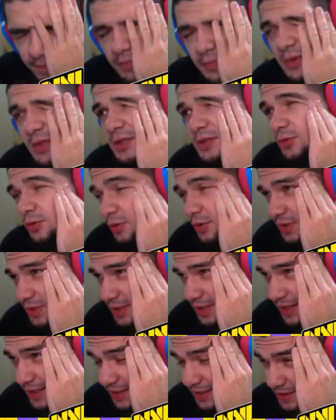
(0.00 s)

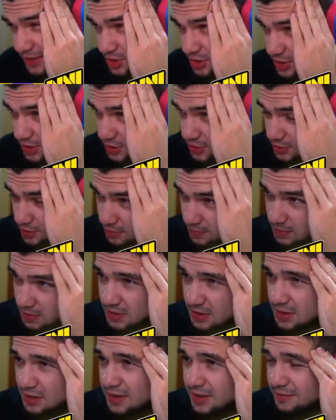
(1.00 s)
сколько-то каточек, чтобы
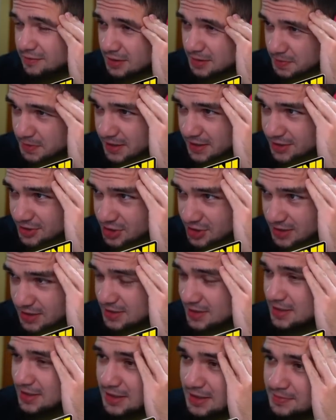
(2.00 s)
левел
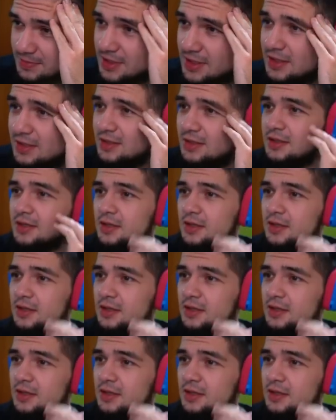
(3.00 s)
прокачался. Нам дали